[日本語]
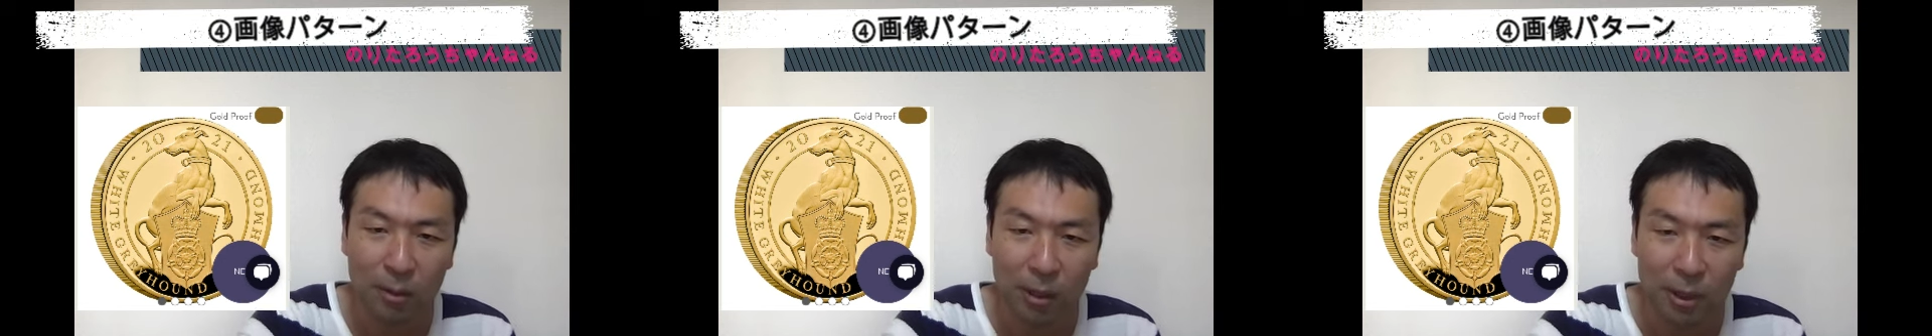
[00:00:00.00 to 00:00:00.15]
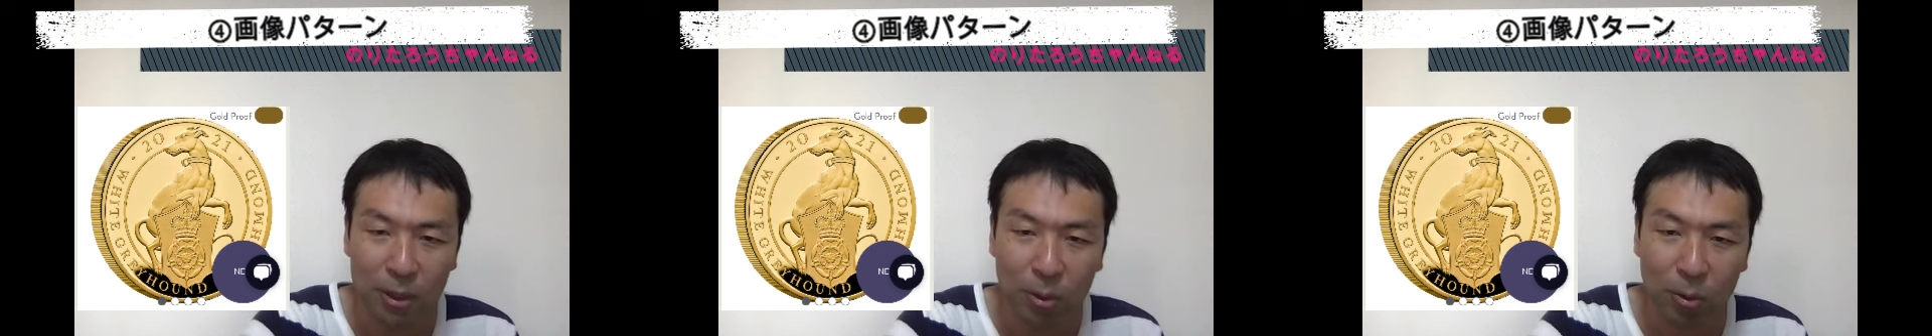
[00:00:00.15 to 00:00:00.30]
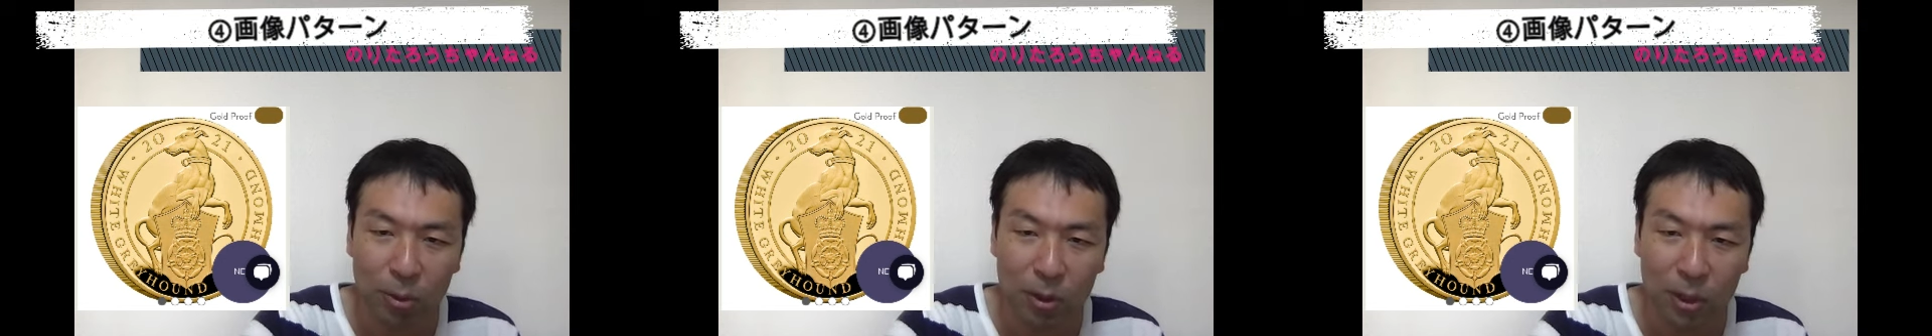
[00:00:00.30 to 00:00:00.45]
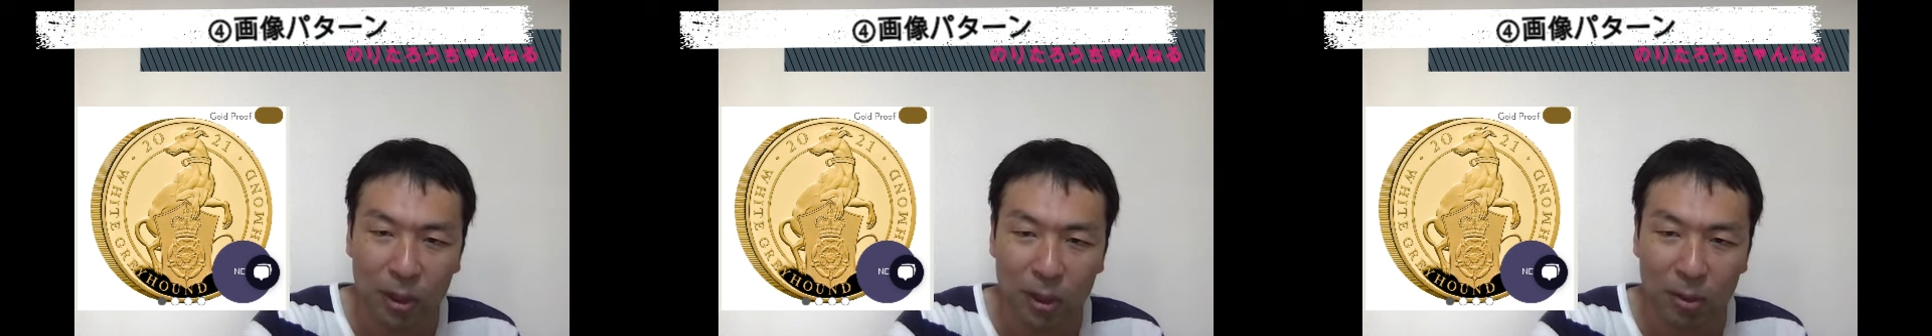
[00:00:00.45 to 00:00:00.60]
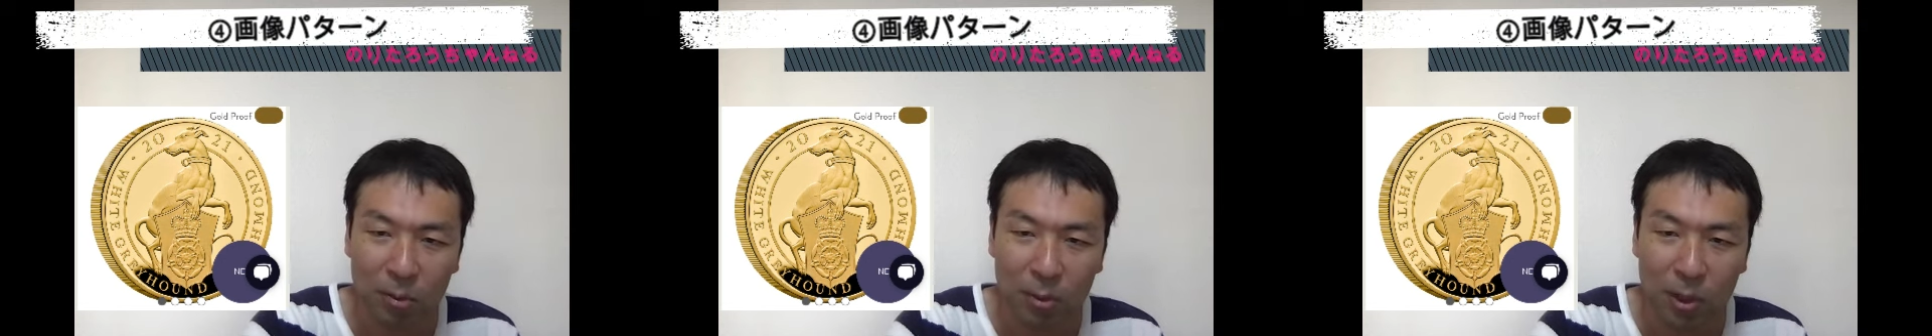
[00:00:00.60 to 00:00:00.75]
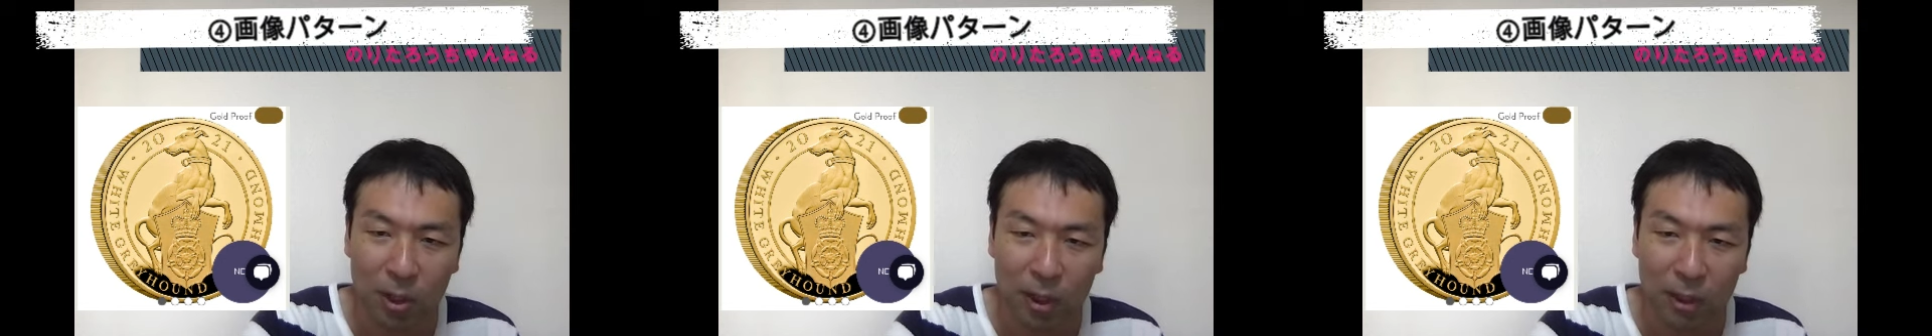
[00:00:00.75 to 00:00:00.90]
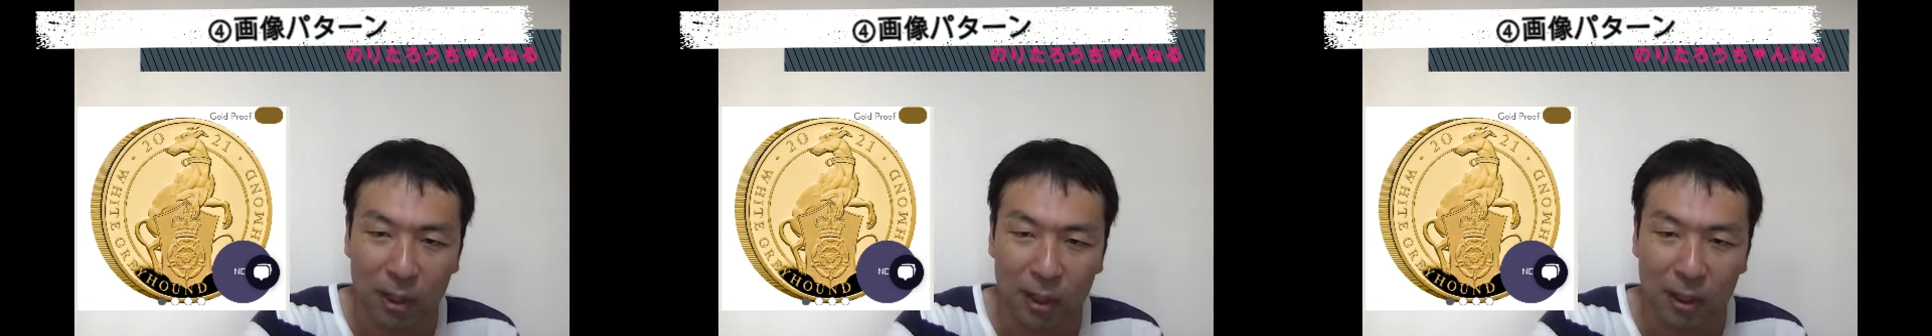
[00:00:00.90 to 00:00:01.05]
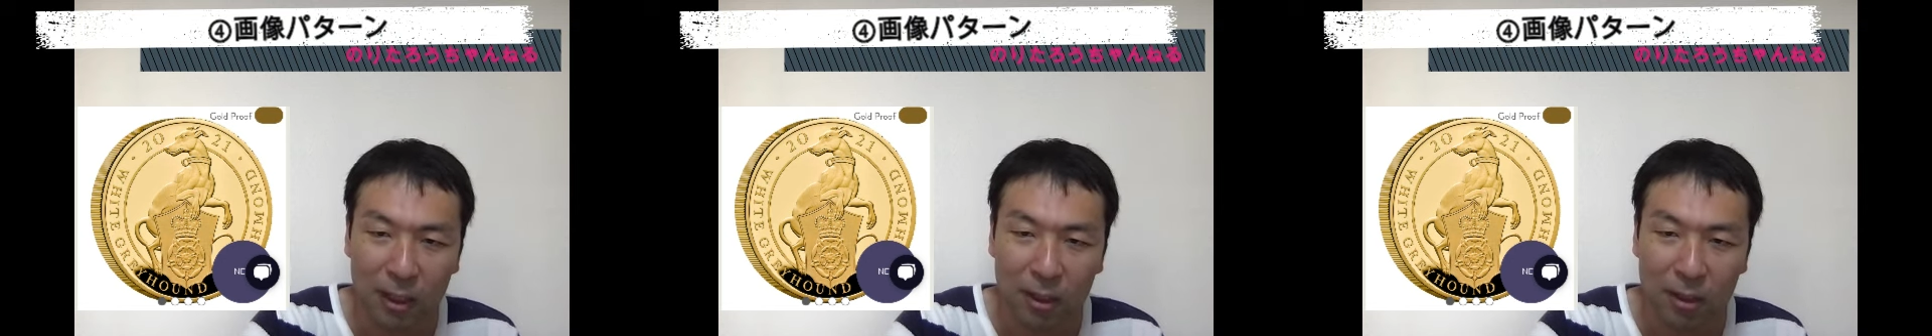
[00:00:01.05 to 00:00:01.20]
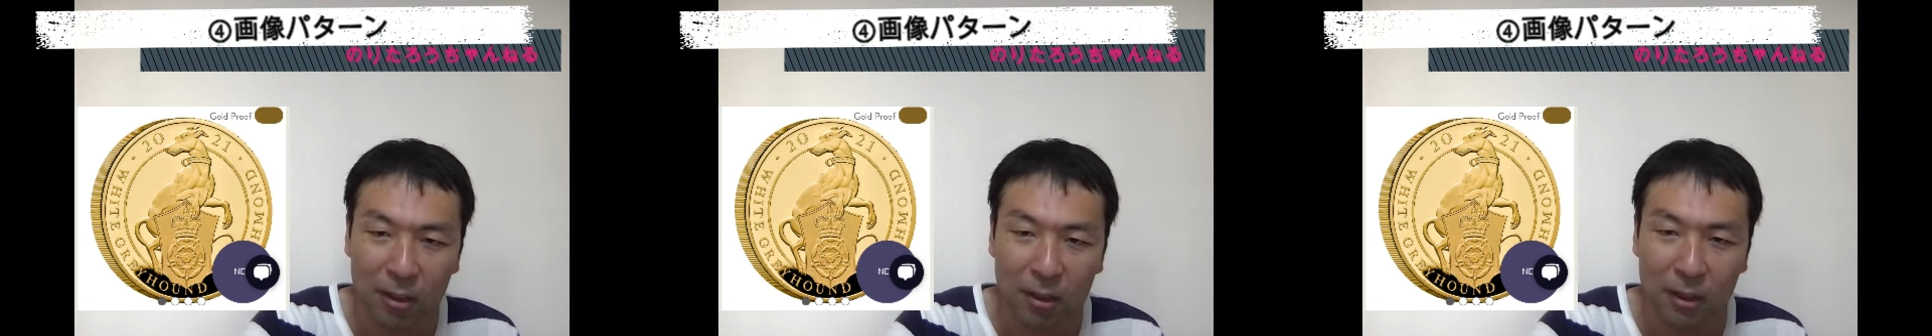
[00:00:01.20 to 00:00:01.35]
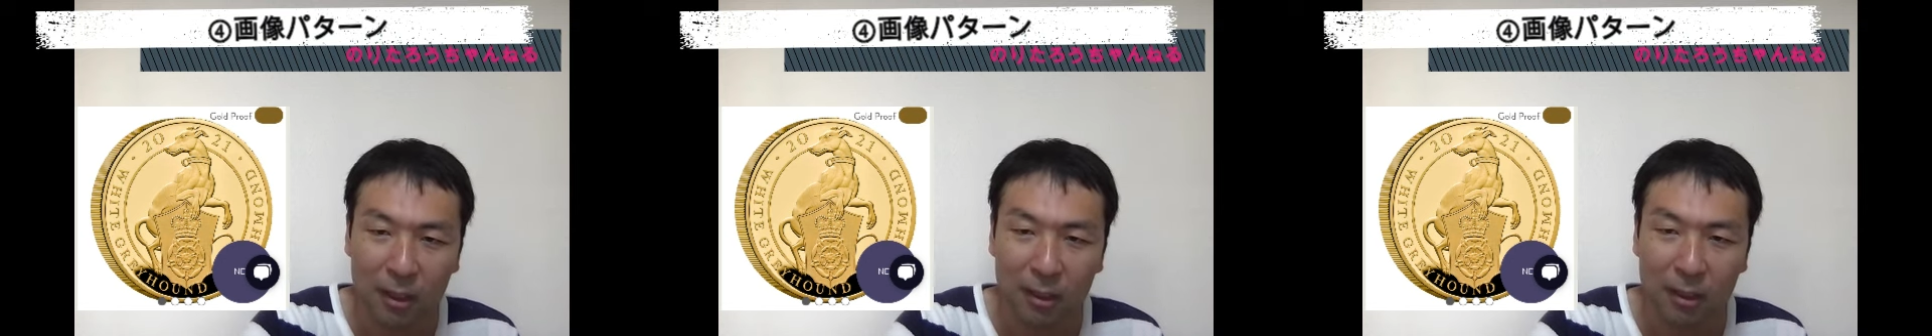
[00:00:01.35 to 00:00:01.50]
は正直見分けに
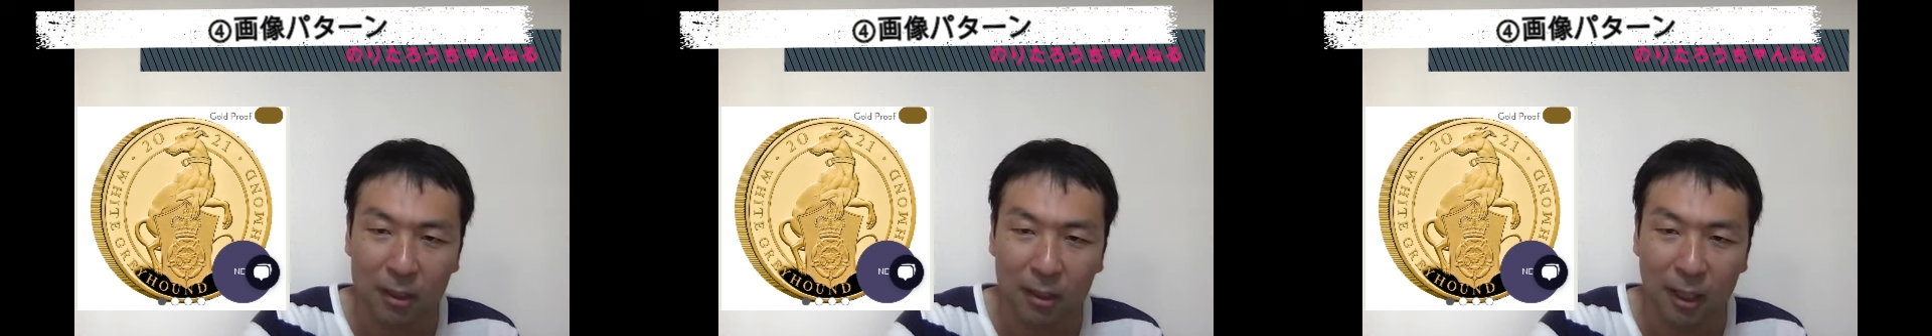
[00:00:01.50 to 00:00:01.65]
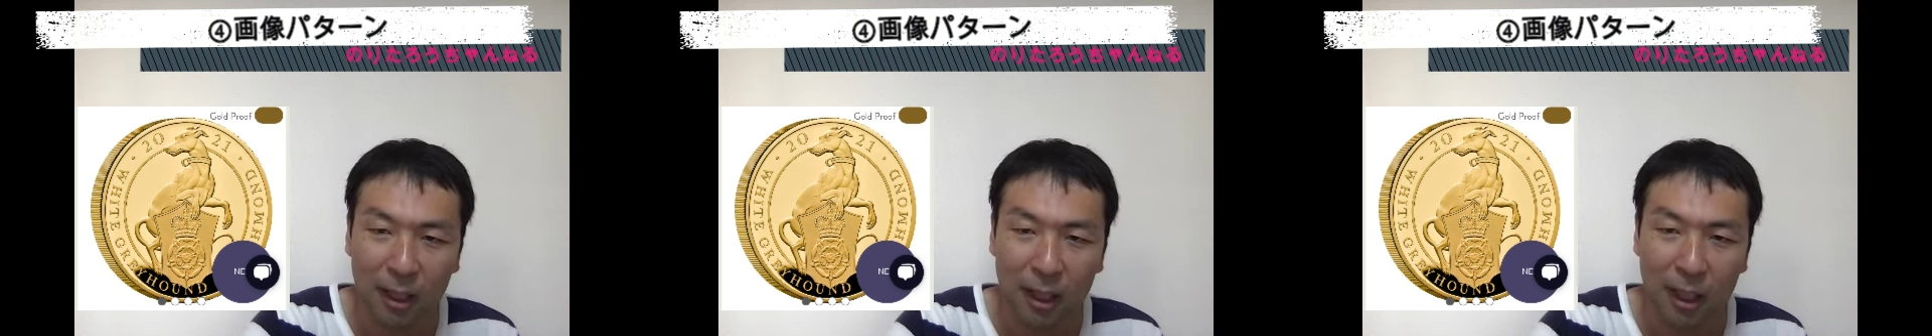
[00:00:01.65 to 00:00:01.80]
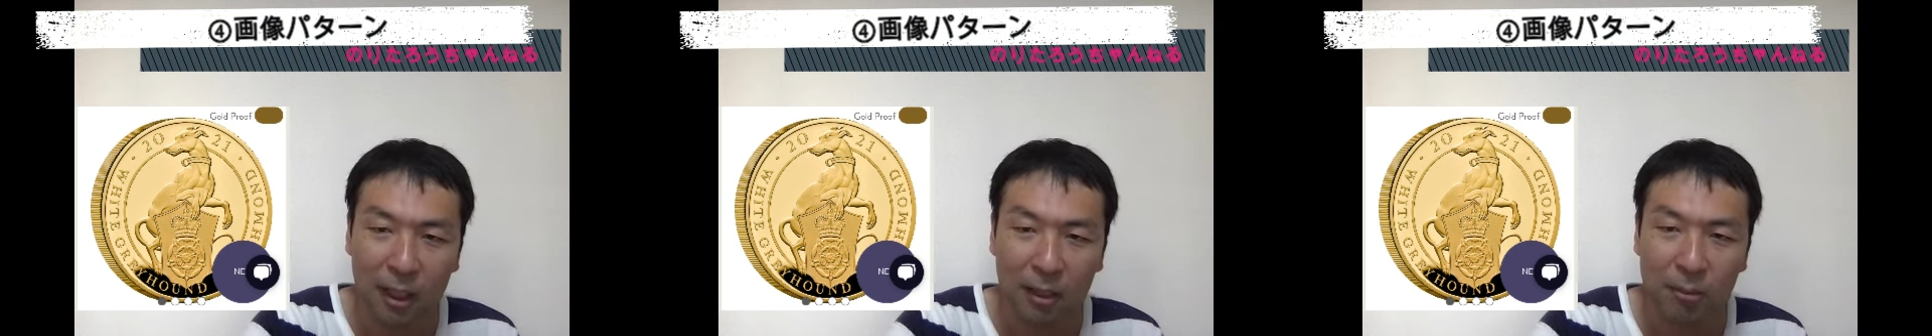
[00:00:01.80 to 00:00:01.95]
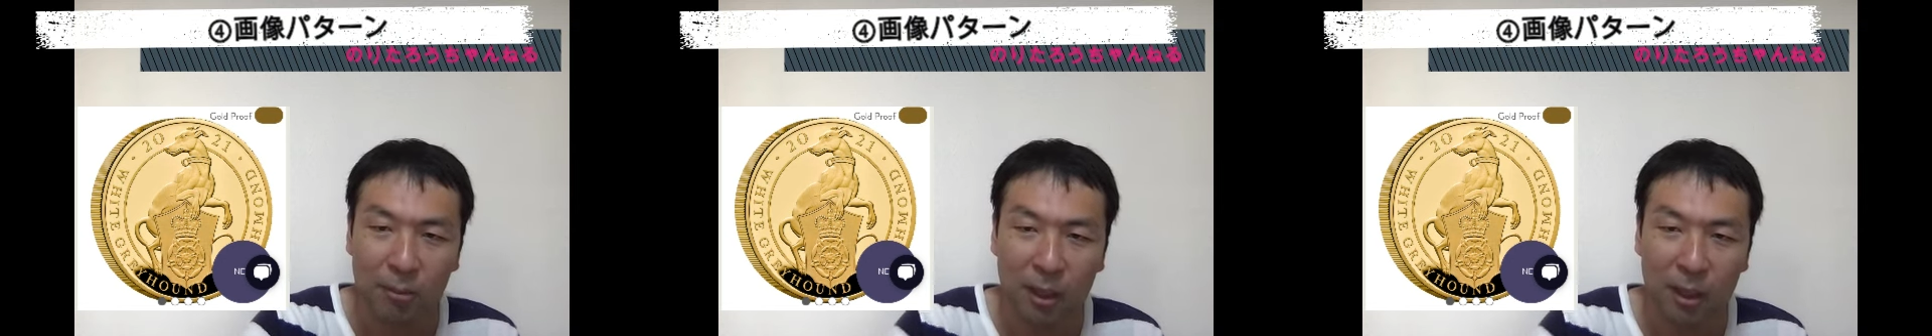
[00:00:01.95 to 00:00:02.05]
くいですが、